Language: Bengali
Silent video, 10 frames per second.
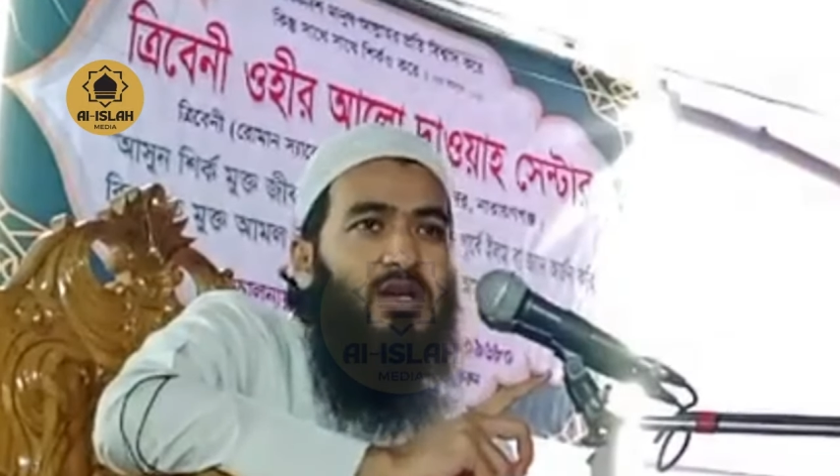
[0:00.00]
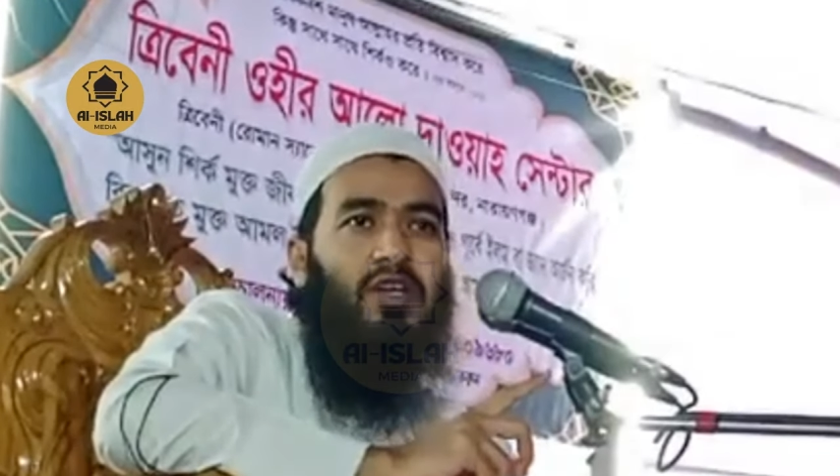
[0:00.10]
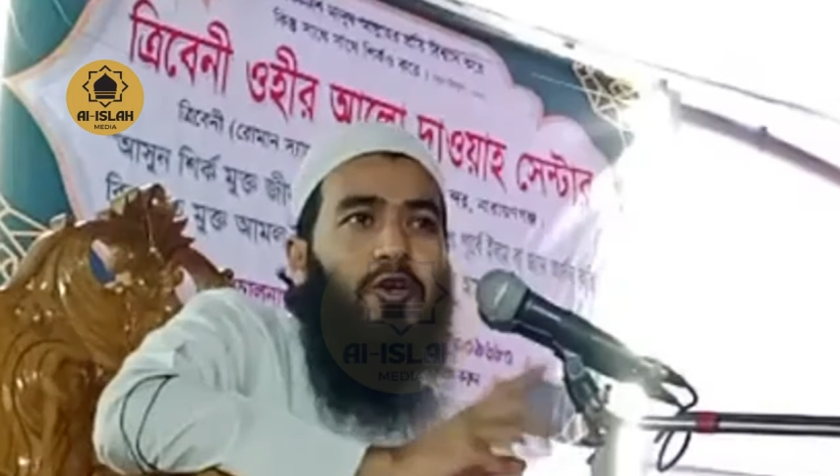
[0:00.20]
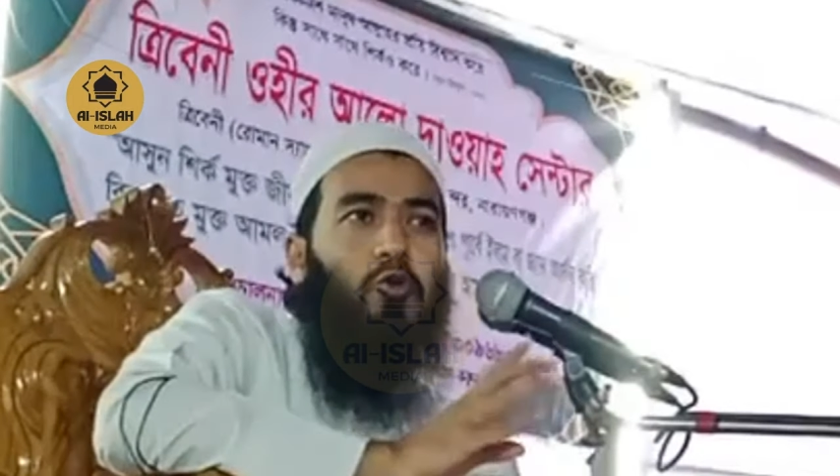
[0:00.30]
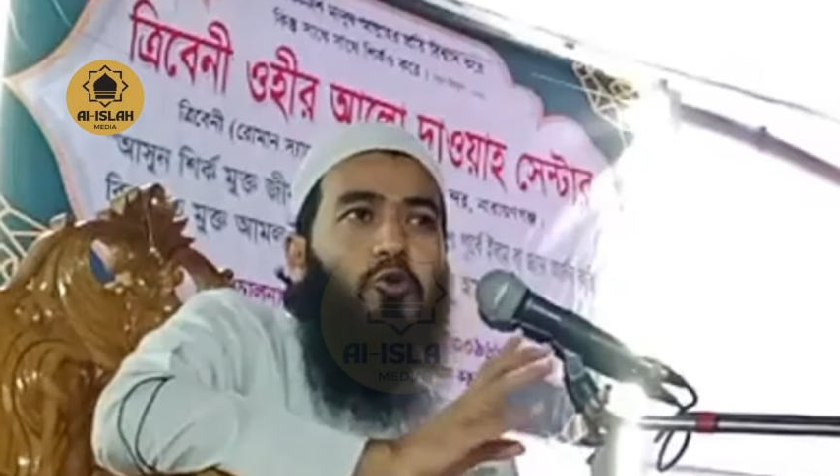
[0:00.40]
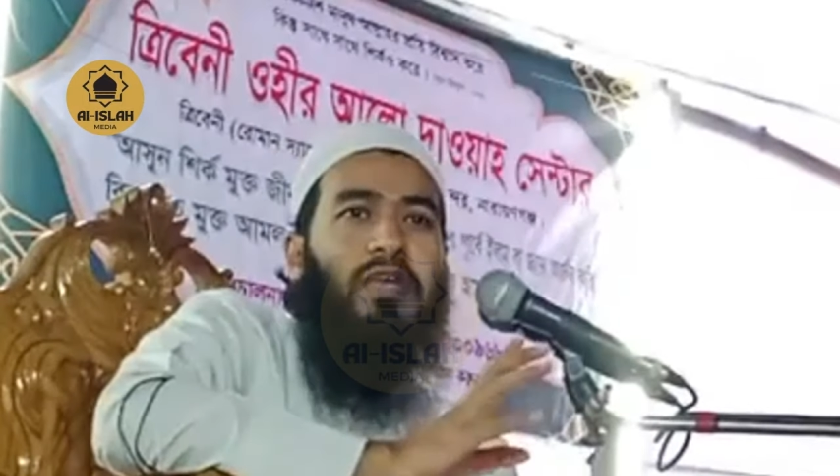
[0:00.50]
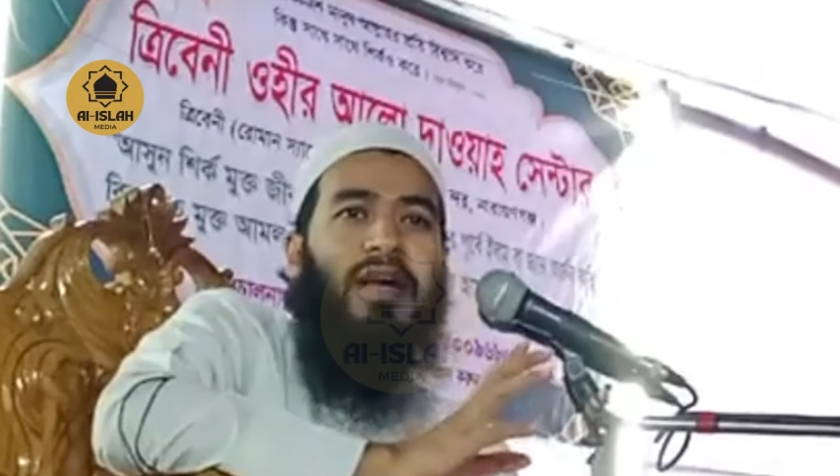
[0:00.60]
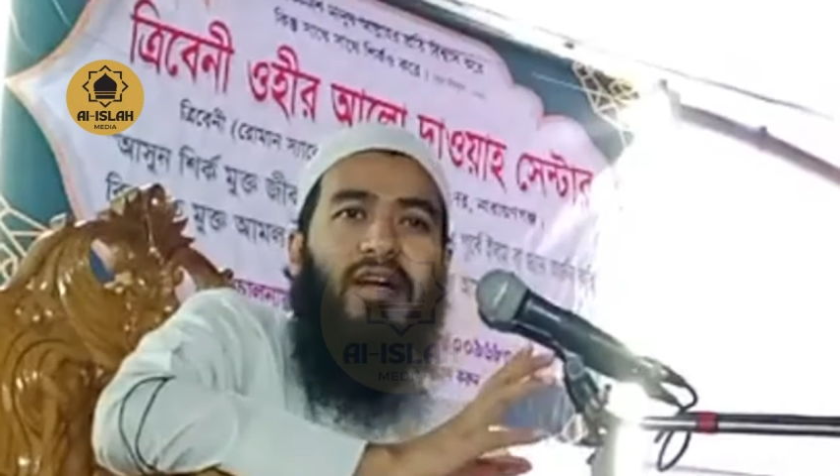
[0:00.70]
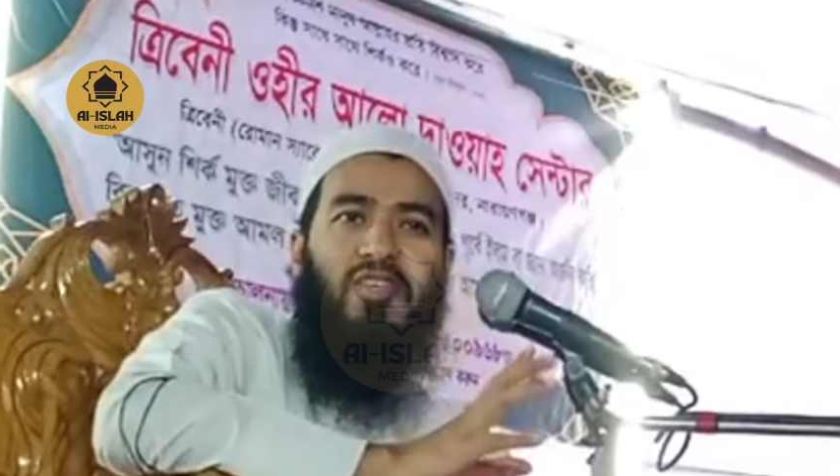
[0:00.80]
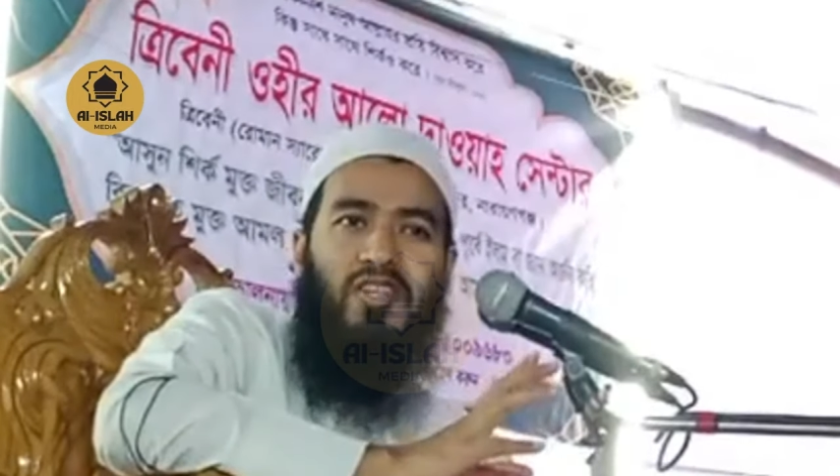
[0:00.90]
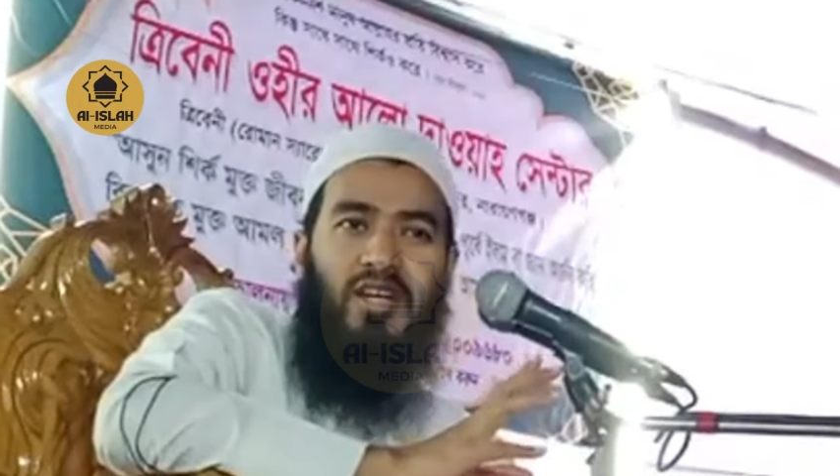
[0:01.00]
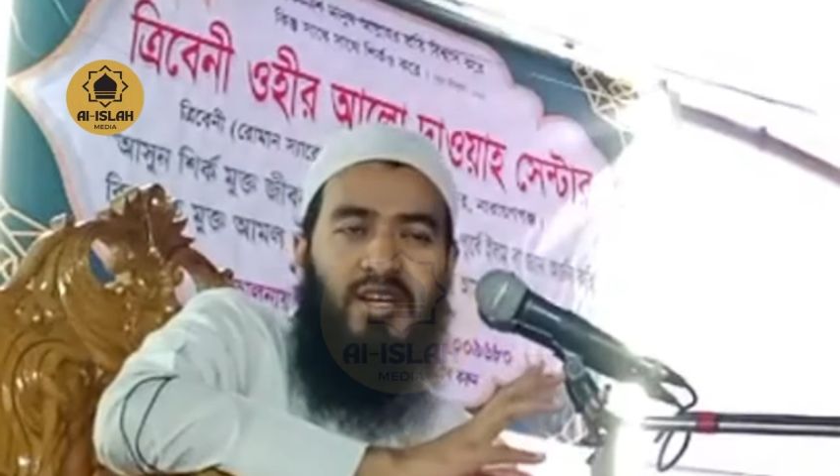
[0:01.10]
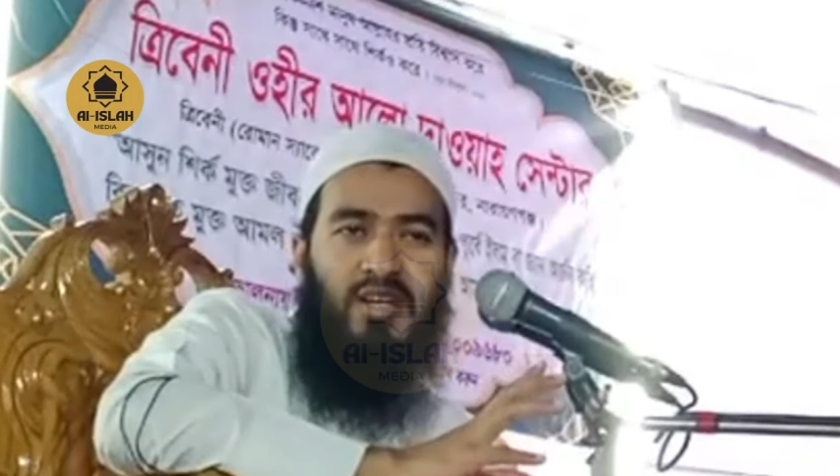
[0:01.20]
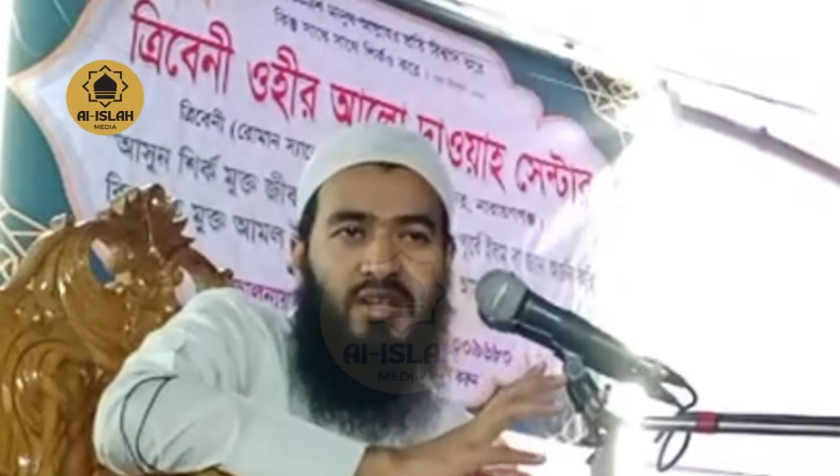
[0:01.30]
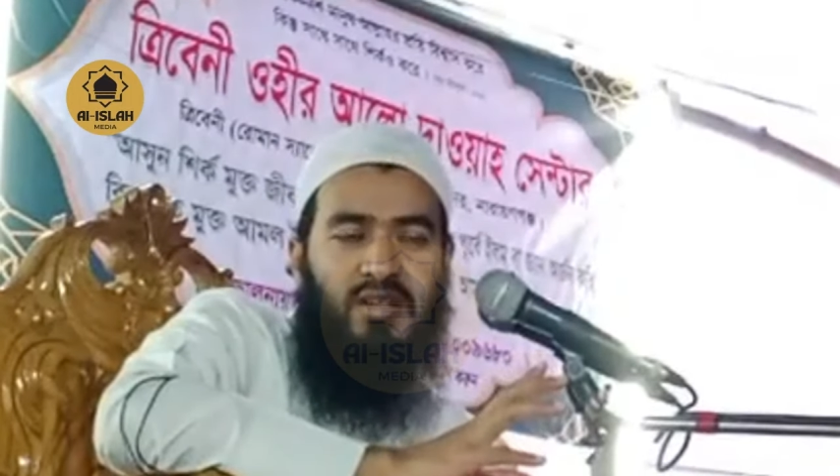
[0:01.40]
এগুলো দেখা যায় না